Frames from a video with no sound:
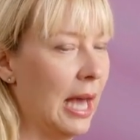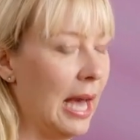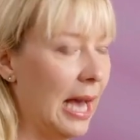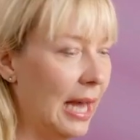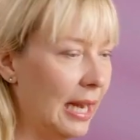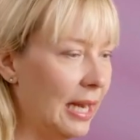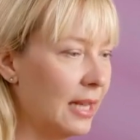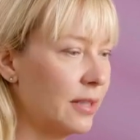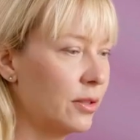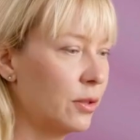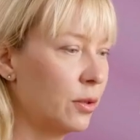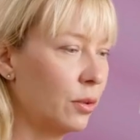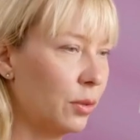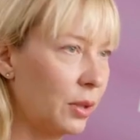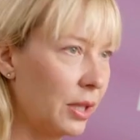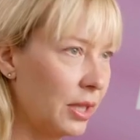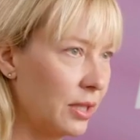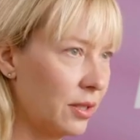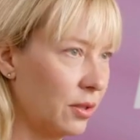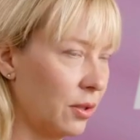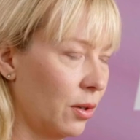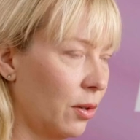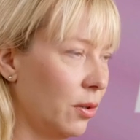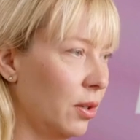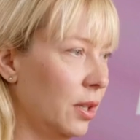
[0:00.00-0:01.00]
Ale z
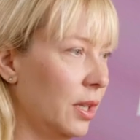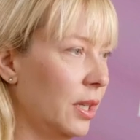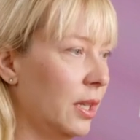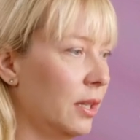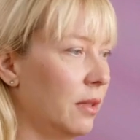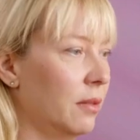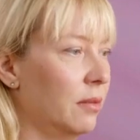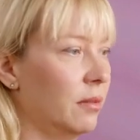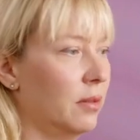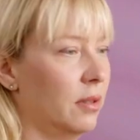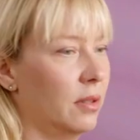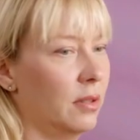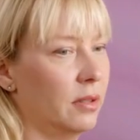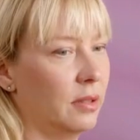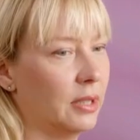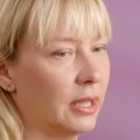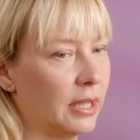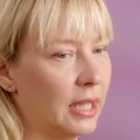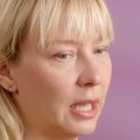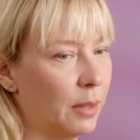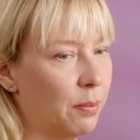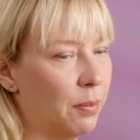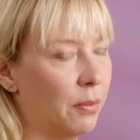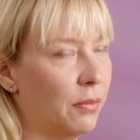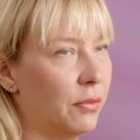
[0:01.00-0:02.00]
drugiej strony, e,
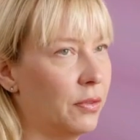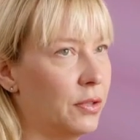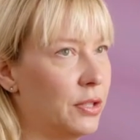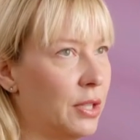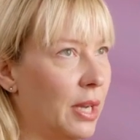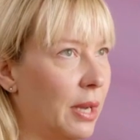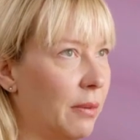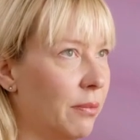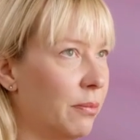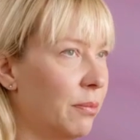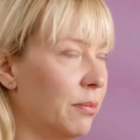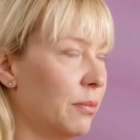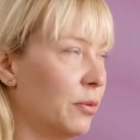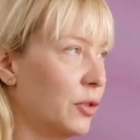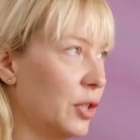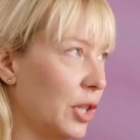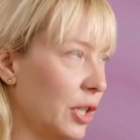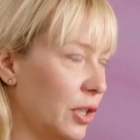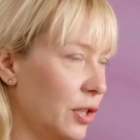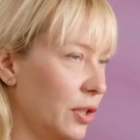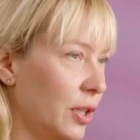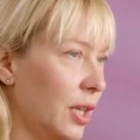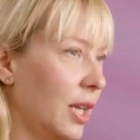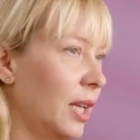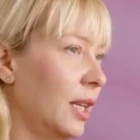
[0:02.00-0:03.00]
tak jak powiedziałam
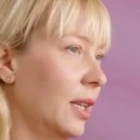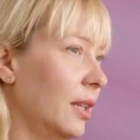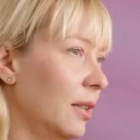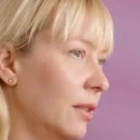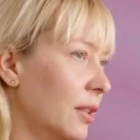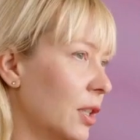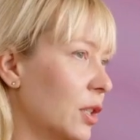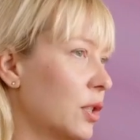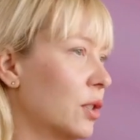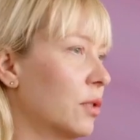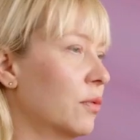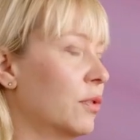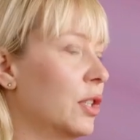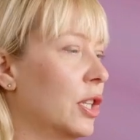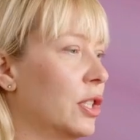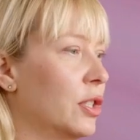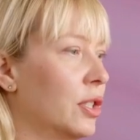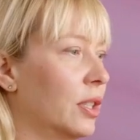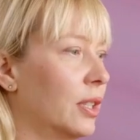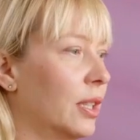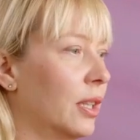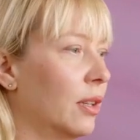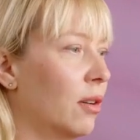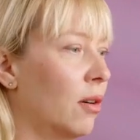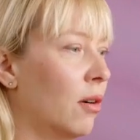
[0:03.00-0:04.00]
wcześniej i też w
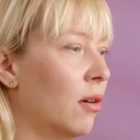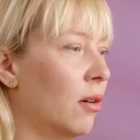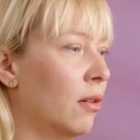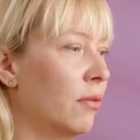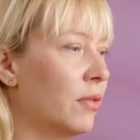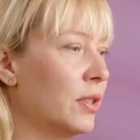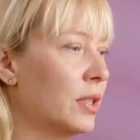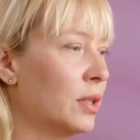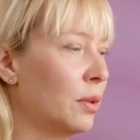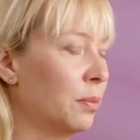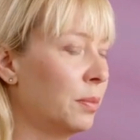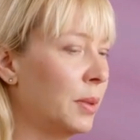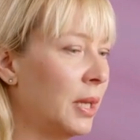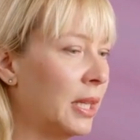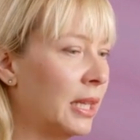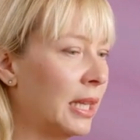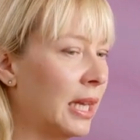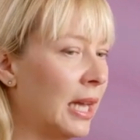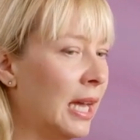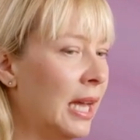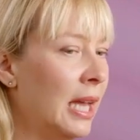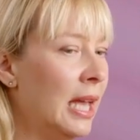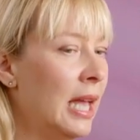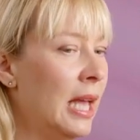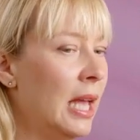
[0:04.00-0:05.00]
czasie tego
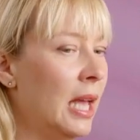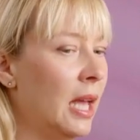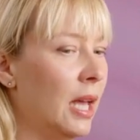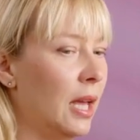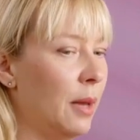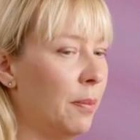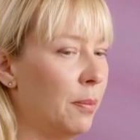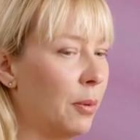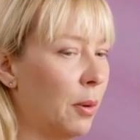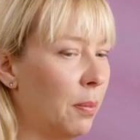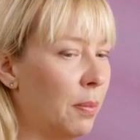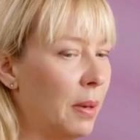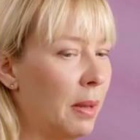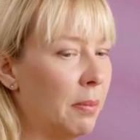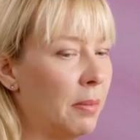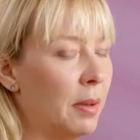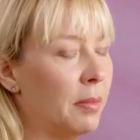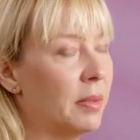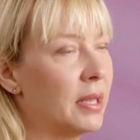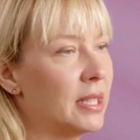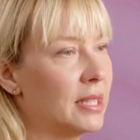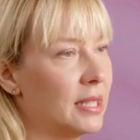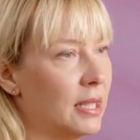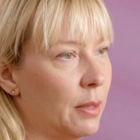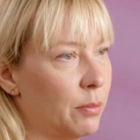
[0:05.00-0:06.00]
wystąpienia, e,
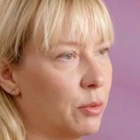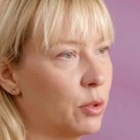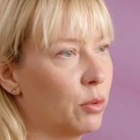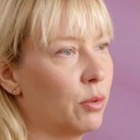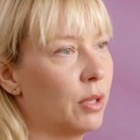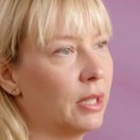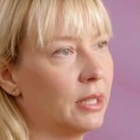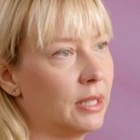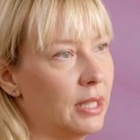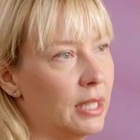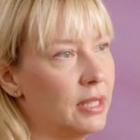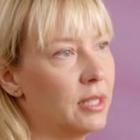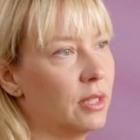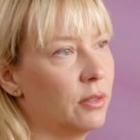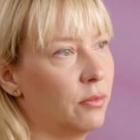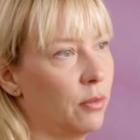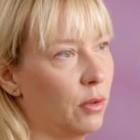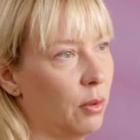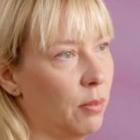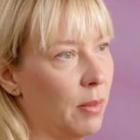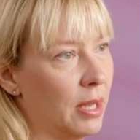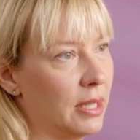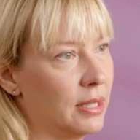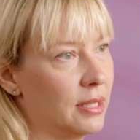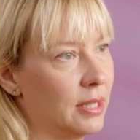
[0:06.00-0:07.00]
problemem jest na przykład
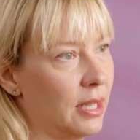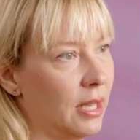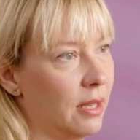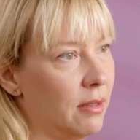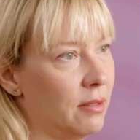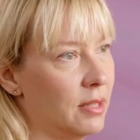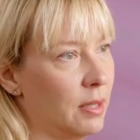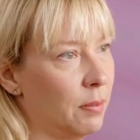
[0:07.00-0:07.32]
dezinformacja.